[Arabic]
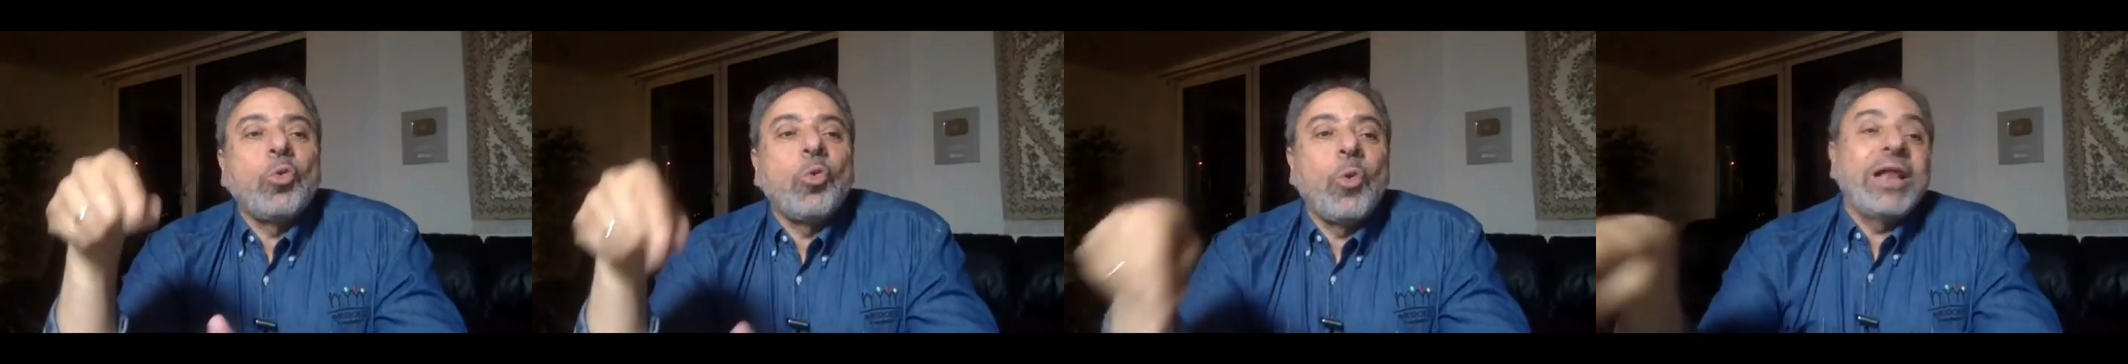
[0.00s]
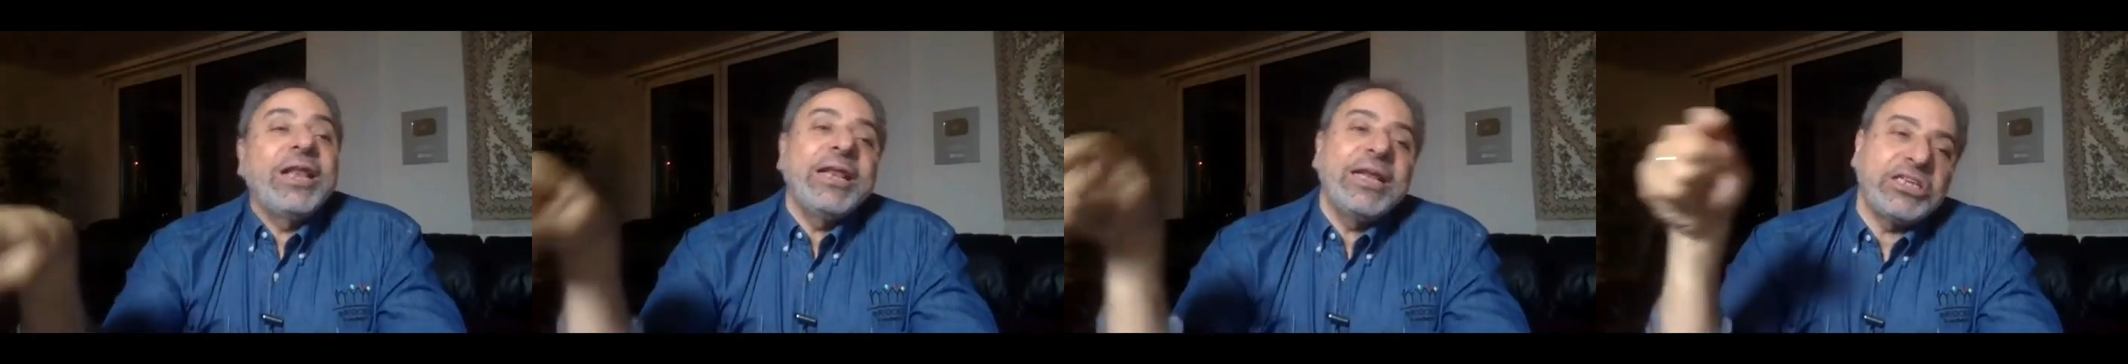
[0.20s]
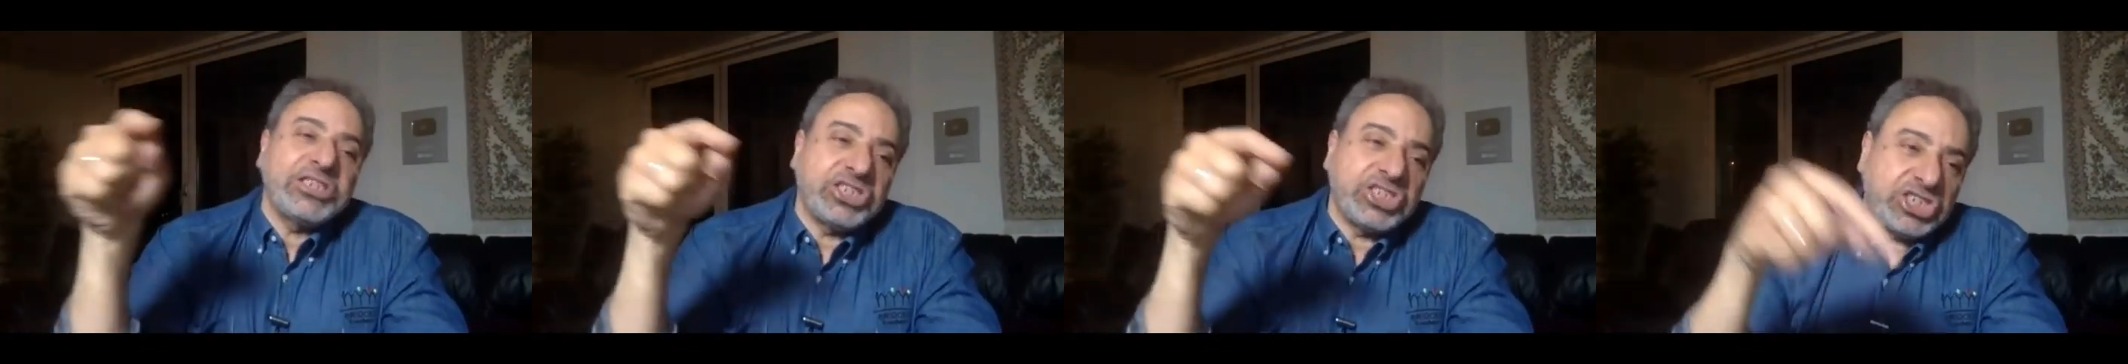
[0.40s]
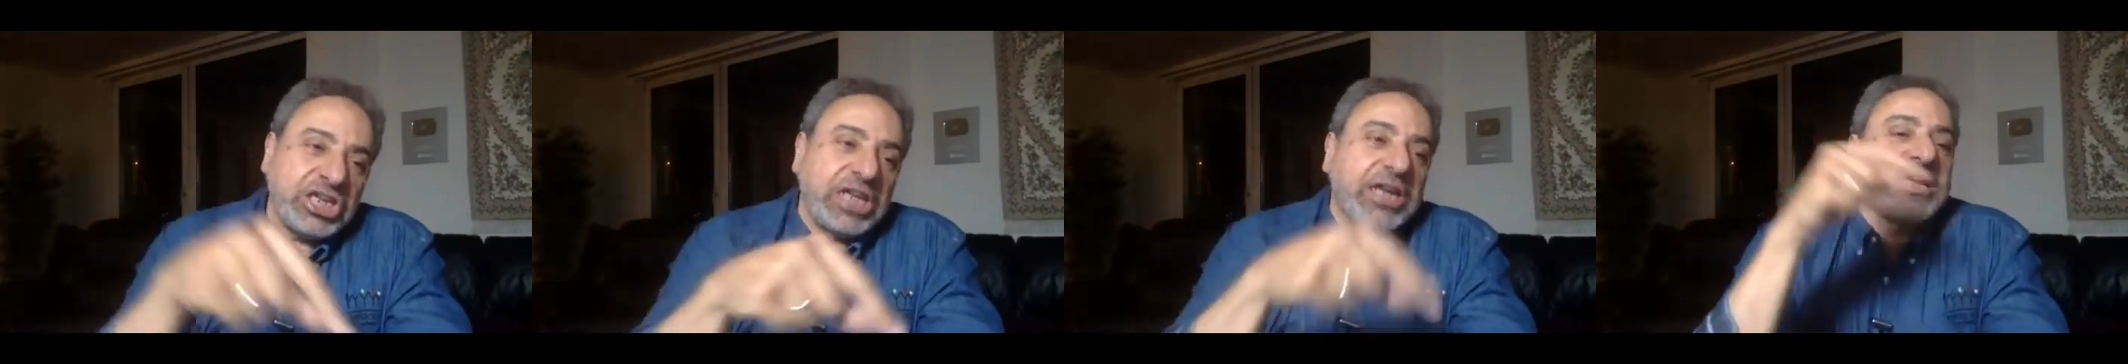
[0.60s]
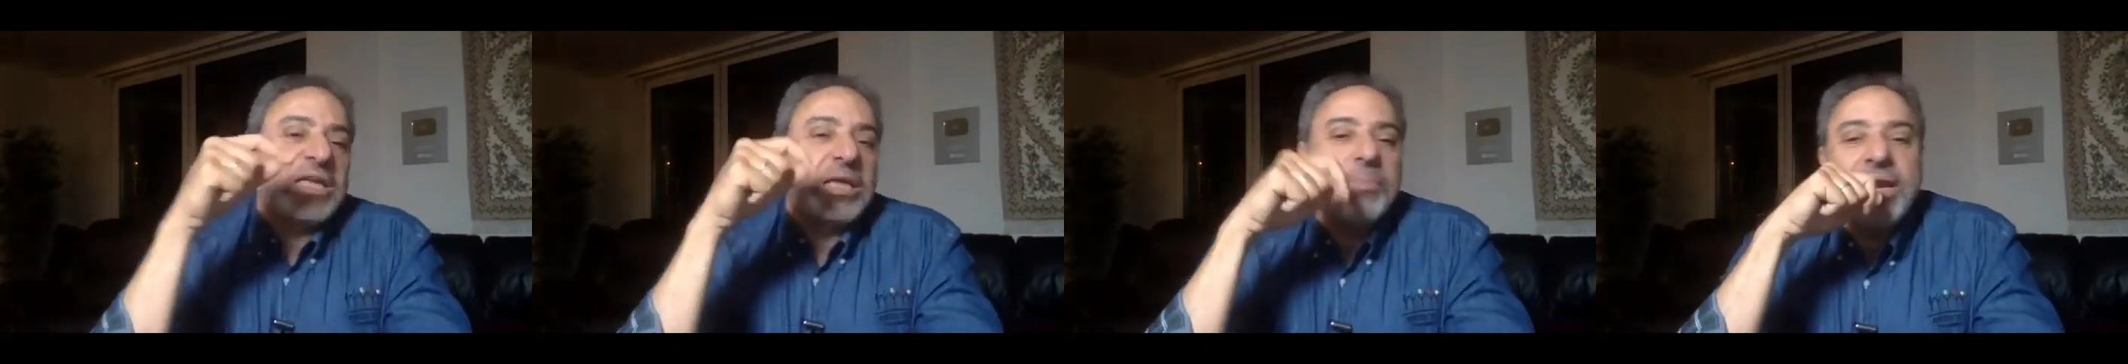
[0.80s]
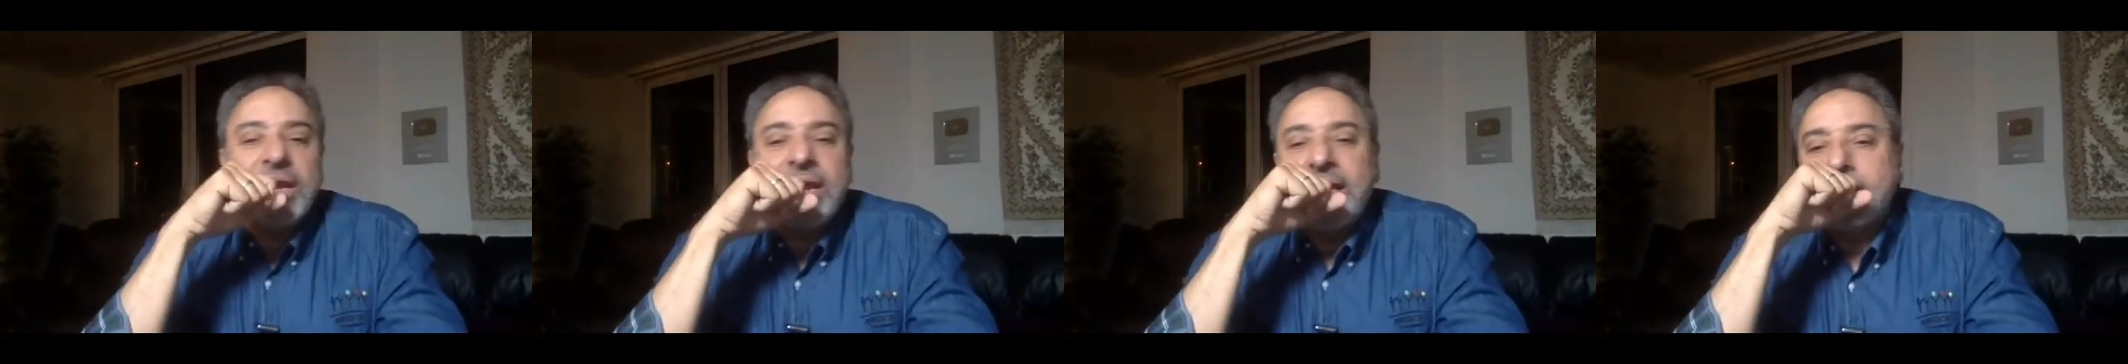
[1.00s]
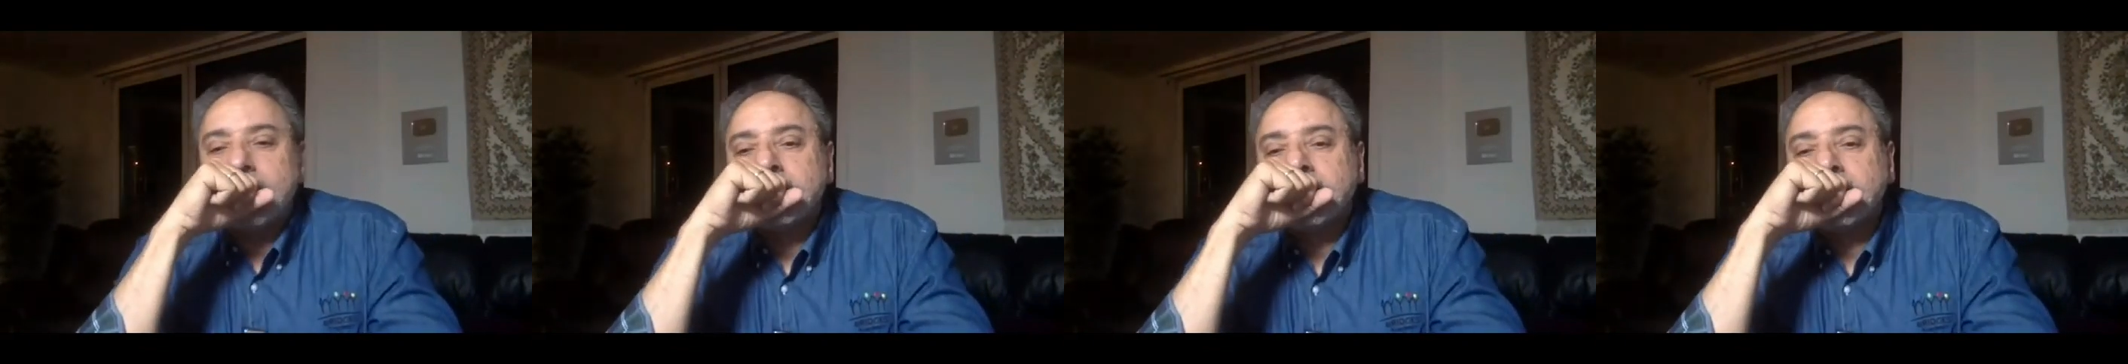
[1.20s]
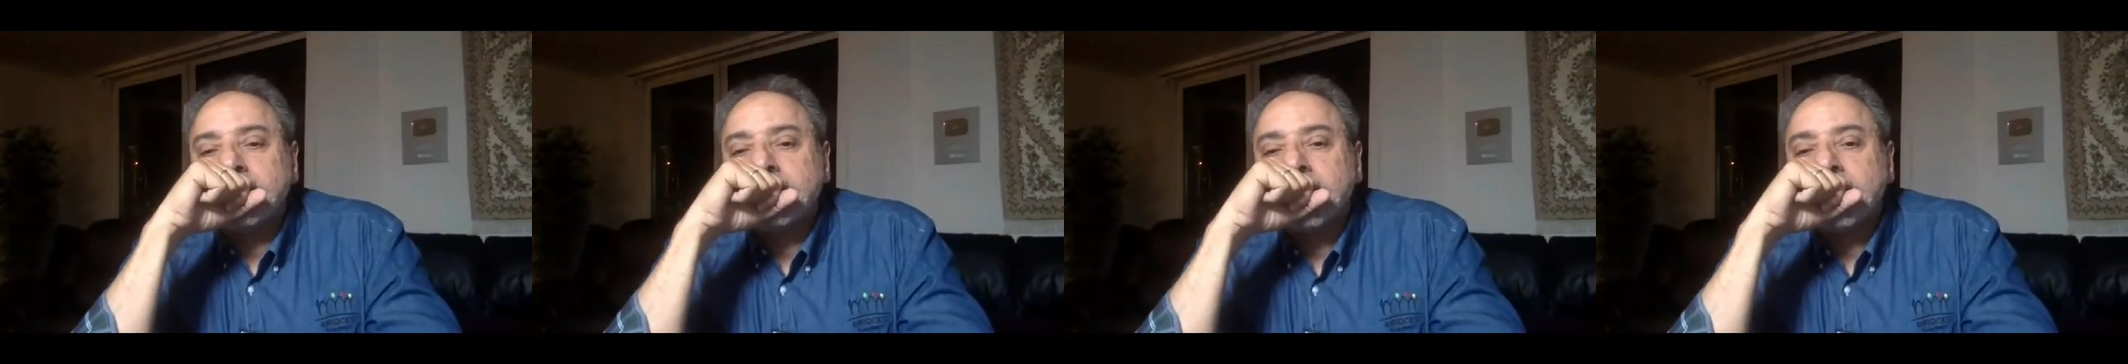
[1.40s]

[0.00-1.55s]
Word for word: وللشرك بالله